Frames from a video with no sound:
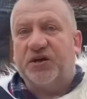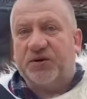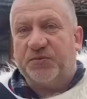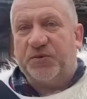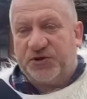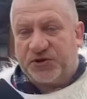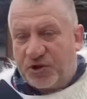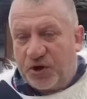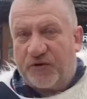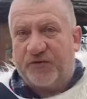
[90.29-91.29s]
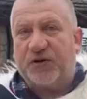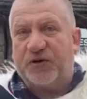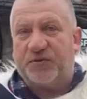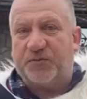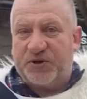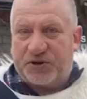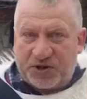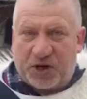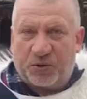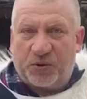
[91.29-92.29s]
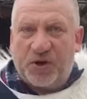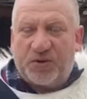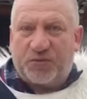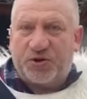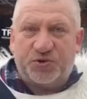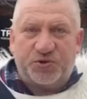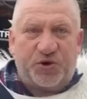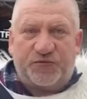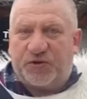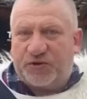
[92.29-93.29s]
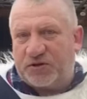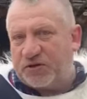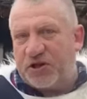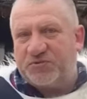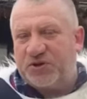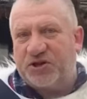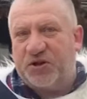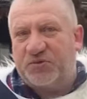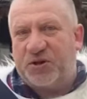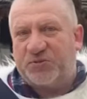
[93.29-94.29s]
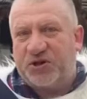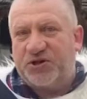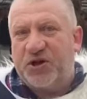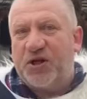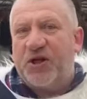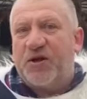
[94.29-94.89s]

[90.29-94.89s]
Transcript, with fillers: i być zdrowy i będzie chciał być uzdrowiony, to też może do mnie przyjść.